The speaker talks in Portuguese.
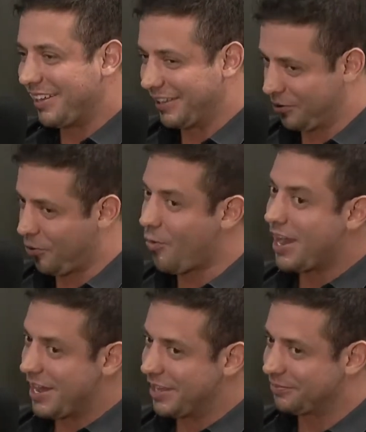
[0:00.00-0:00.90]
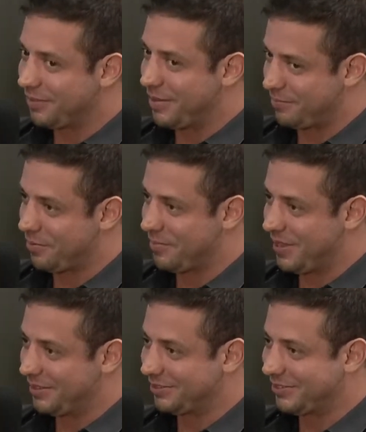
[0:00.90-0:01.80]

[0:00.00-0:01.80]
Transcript: Daqui um ano, vai, pelo menos.